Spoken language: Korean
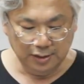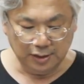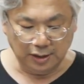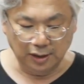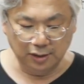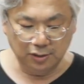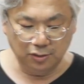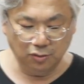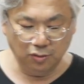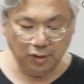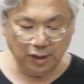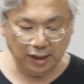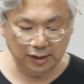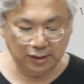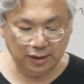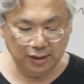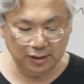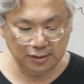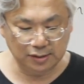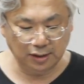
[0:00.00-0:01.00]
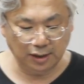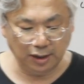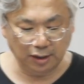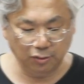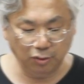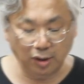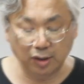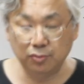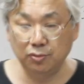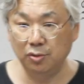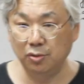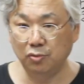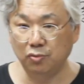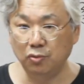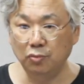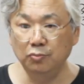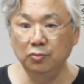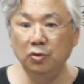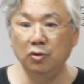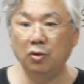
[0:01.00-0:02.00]
게으르고 나태해서 하루하루를
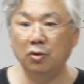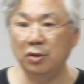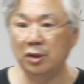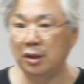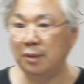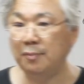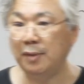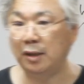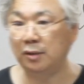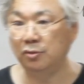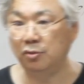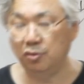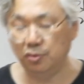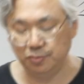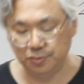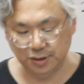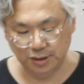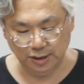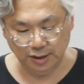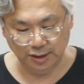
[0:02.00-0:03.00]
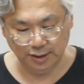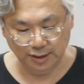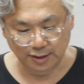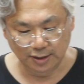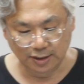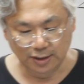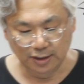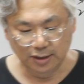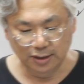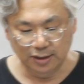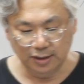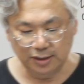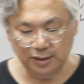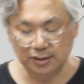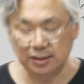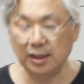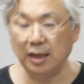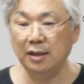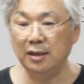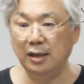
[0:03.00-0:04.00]
꿈도 희망도 없이
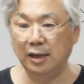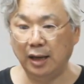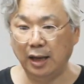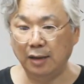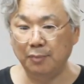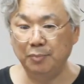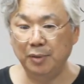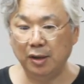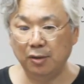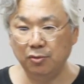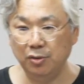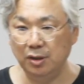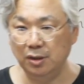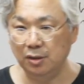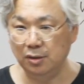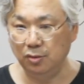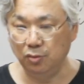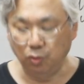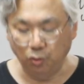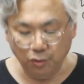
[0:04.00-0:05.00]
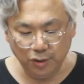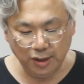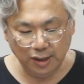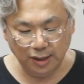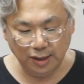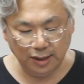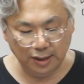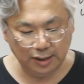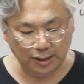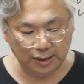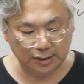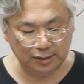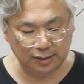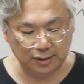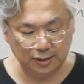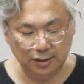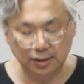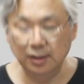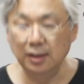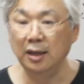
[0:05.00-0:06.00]
인생을 낭비하고 있는 노예
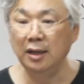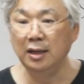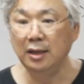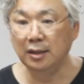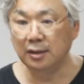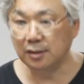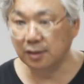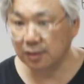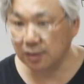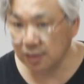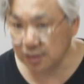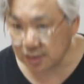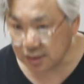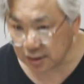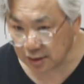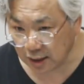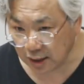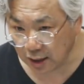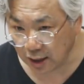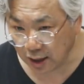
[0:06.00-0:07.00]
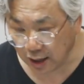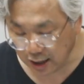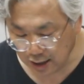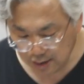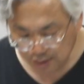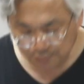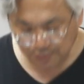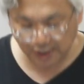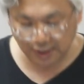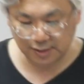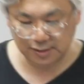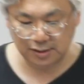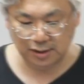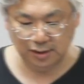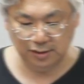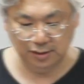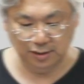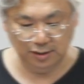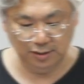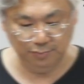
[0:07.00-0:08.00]
같은 그런 의식의
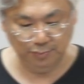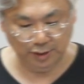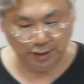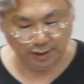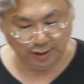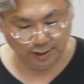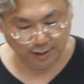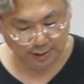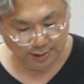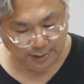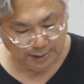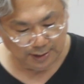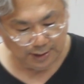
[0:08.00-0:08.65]
알바생들입니까?